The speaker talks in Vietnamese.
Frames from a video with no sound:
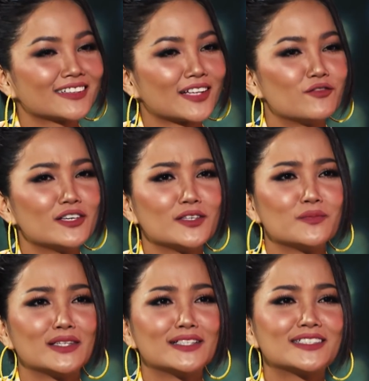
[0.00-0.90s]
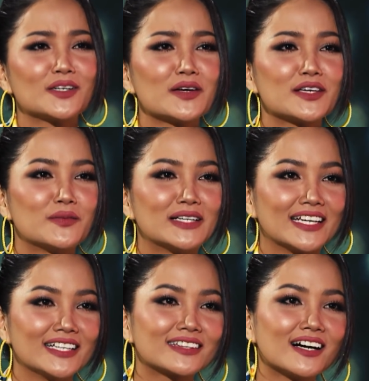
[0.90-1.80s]
tại vì mình chưa bao giờ
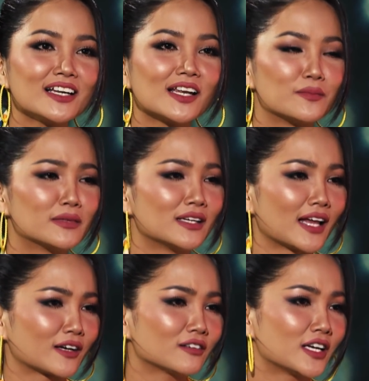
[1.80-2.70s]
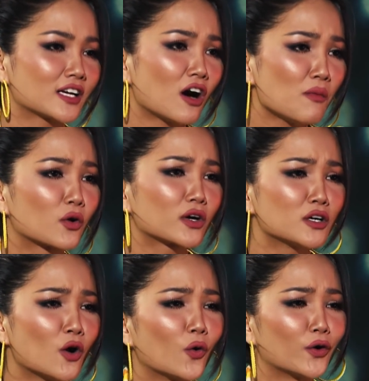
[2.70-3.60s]
nghĩ tới là mình lại có thể có một
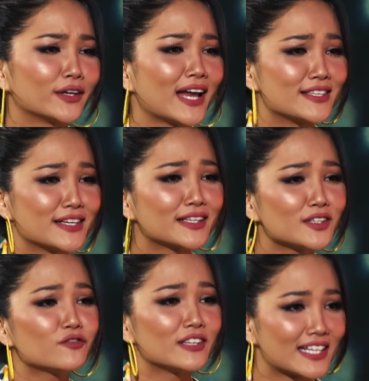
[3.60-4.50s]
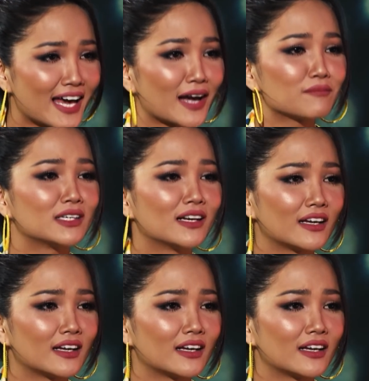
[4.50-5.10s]
cơ hội đại diện đất nước Việt Nam mình ừ.